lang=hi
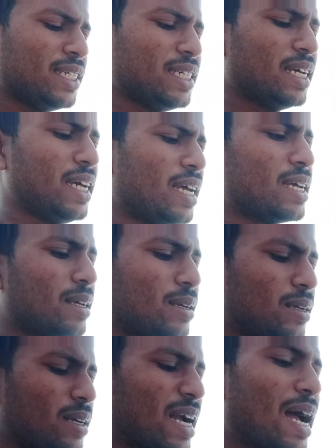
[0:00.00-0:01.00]
ने
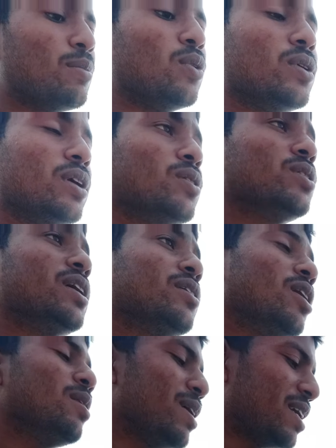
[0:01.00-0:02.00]
काम हो ही हो दे
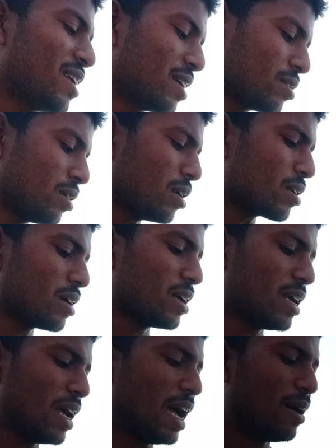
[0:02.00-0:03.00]
गल बा ट्रैक्टर
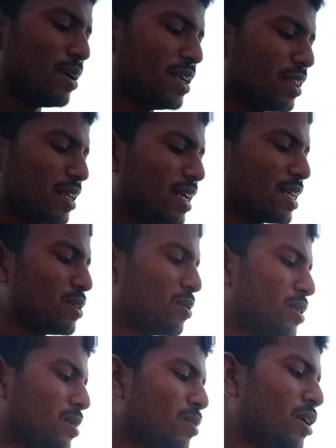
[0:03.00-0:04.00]
आवा ही तो यहाँ से
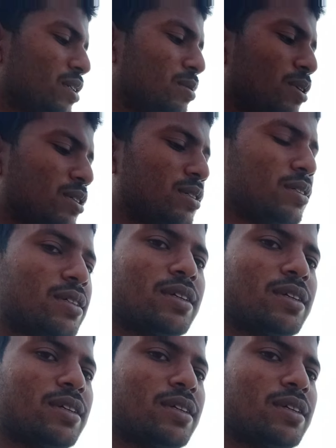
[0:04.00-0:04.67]
होके बैठी बैठी